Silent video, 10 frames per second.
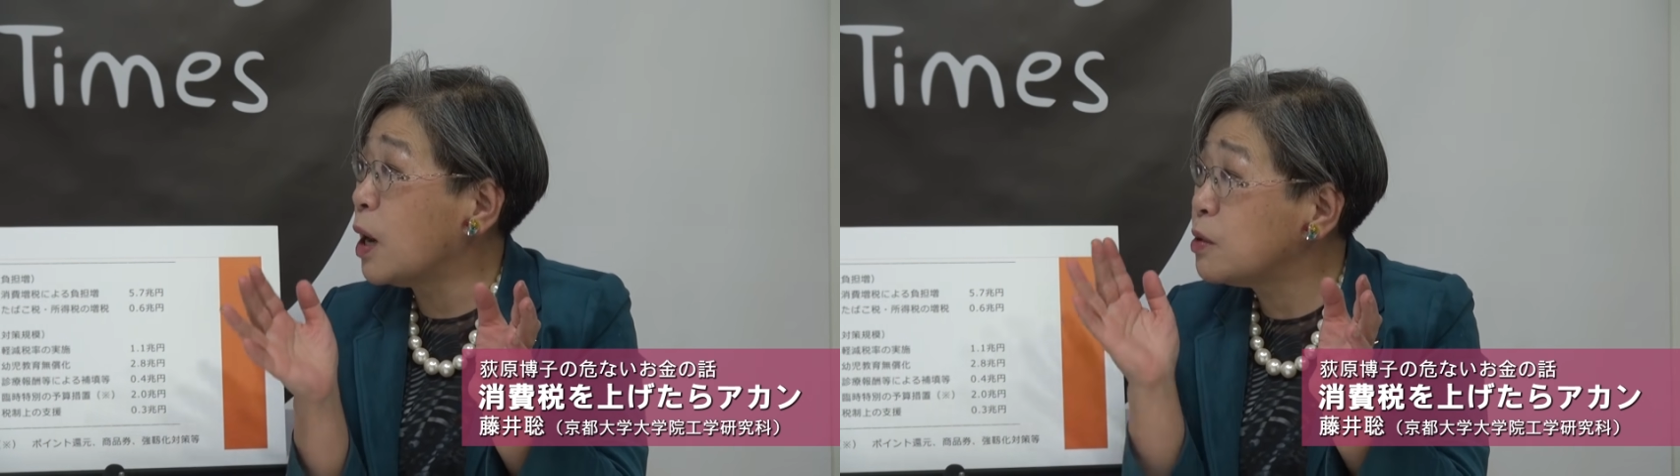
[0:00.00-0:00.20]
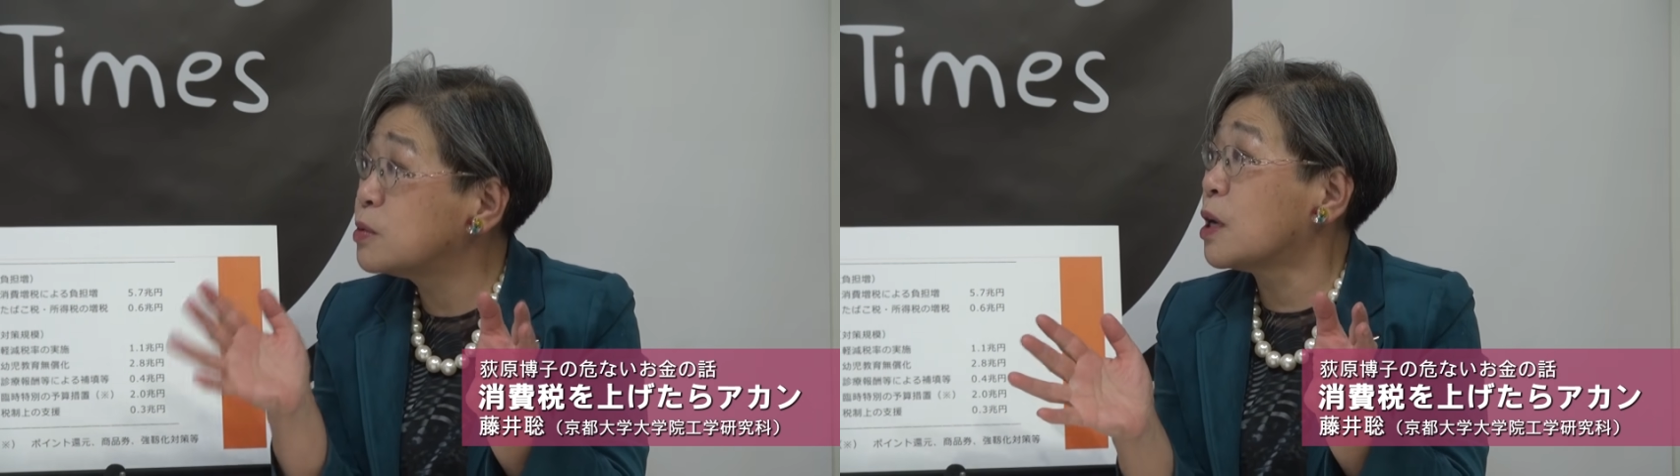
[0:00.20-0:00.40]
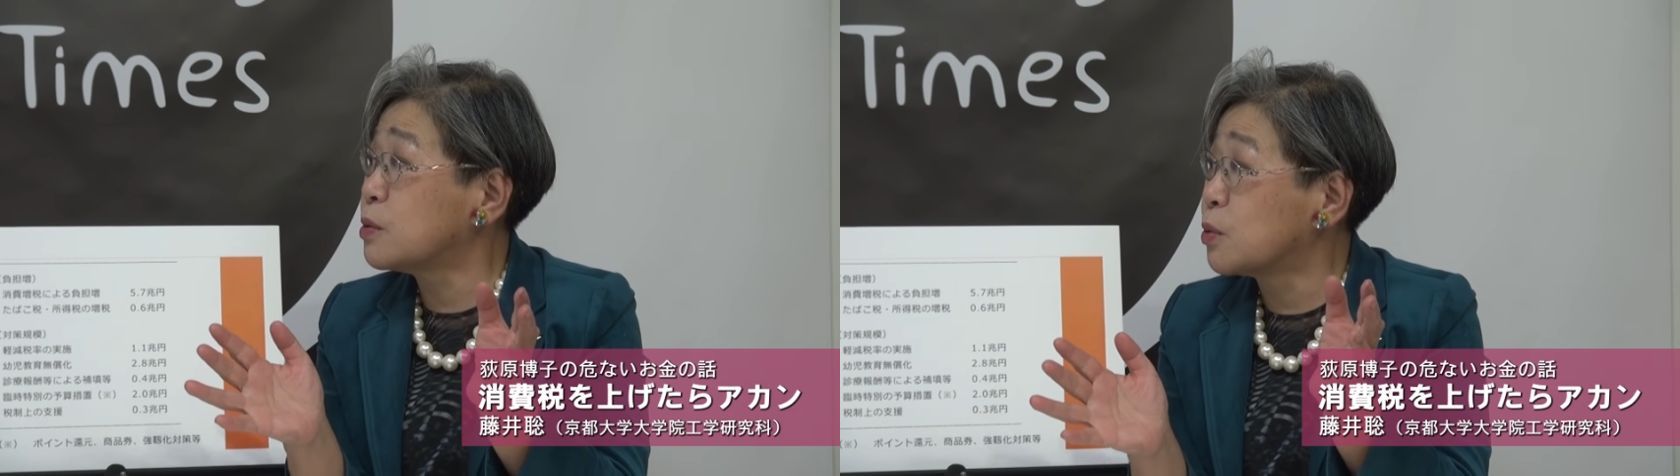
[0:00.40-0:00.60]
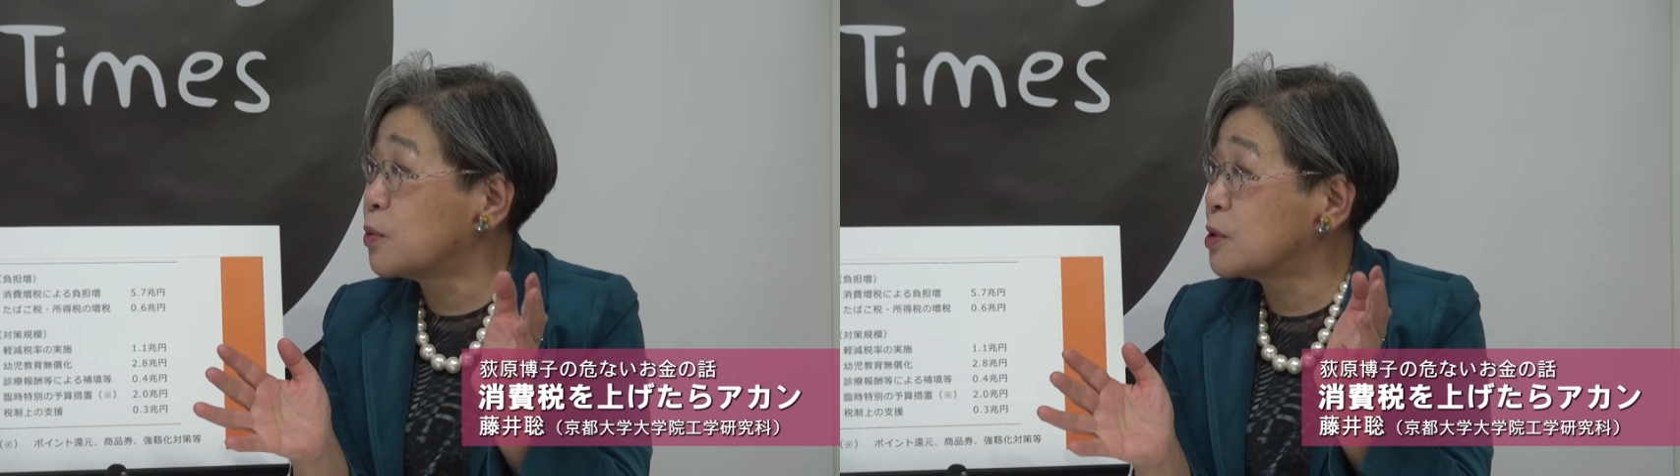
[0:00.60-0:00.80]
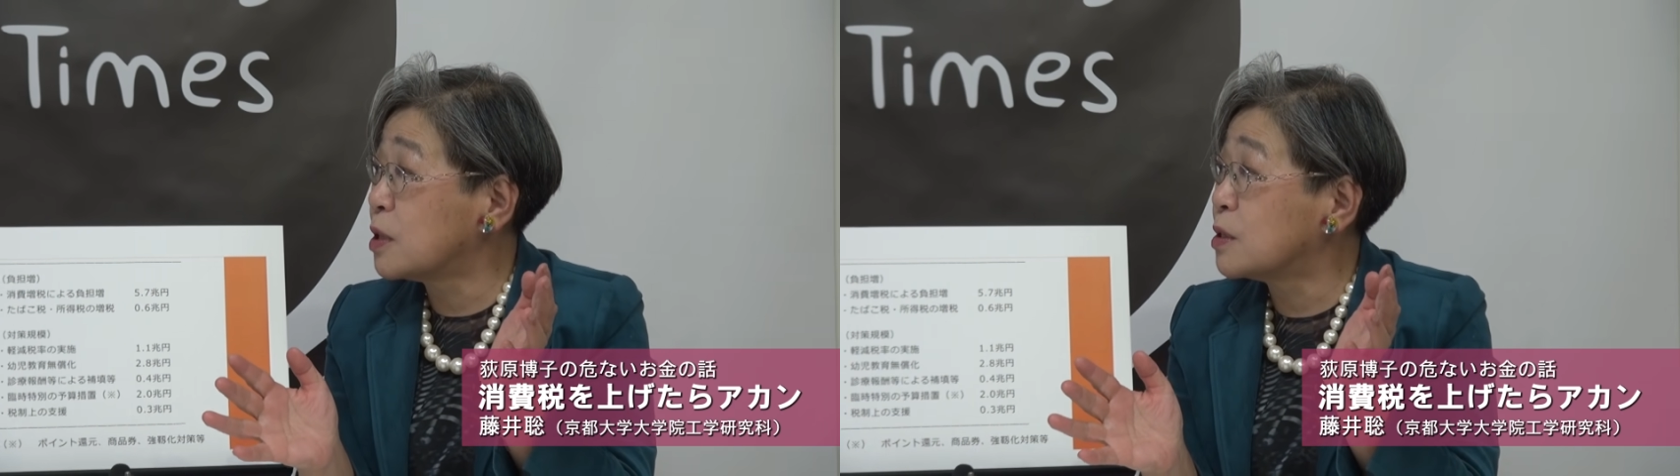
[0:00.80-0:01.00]
悪くなると
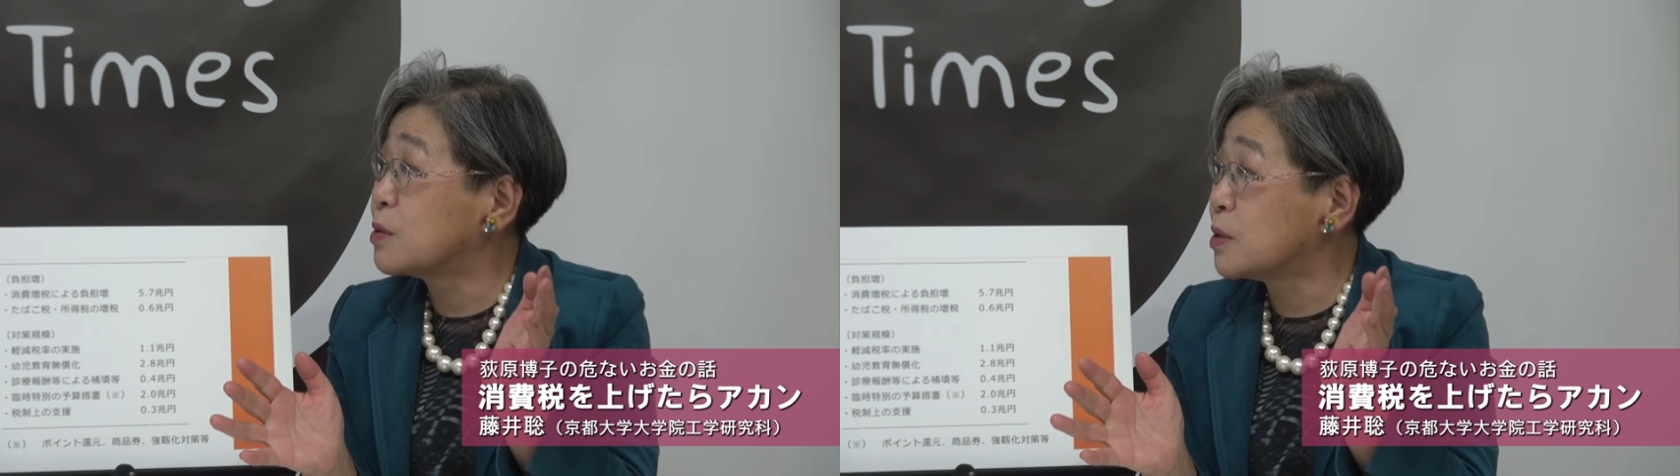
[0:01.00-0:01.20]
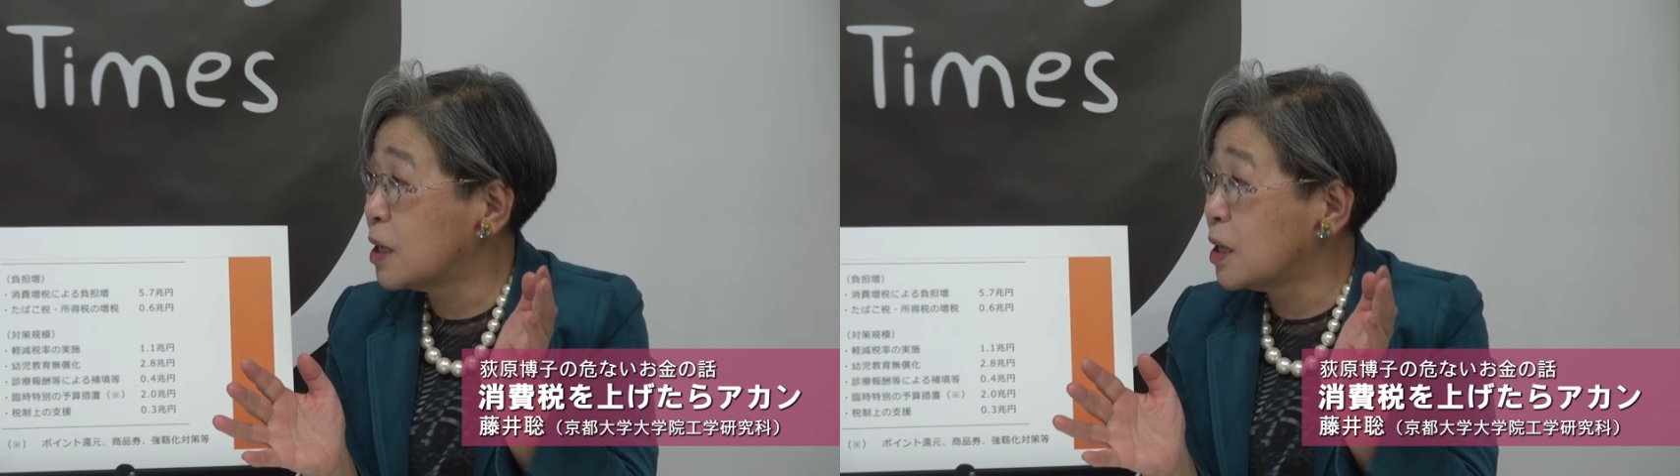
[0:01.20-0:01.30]
思ってるんですよ、